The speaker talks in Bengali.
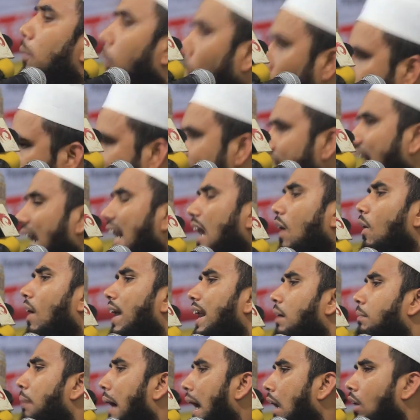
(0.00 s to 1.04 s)
ফকিরেরাও
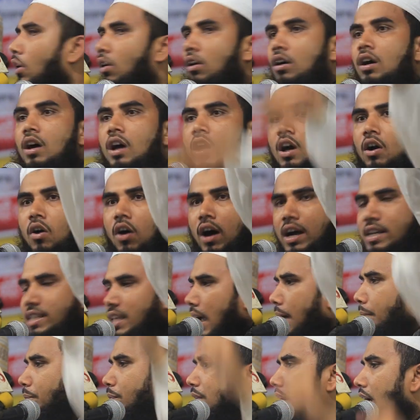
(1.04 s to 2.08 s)
অনেক ভালো ওই
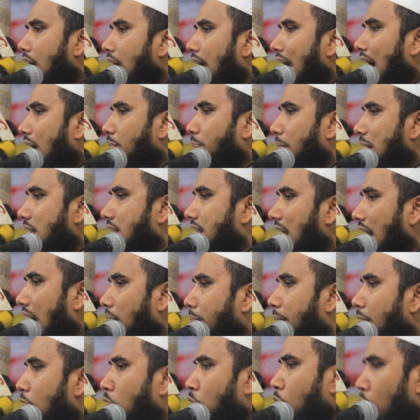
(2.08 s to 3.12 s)
যে এক বেচারা
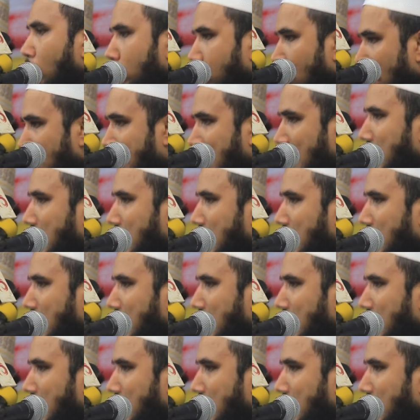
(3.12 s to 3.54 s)
ভিক্ষুক দশ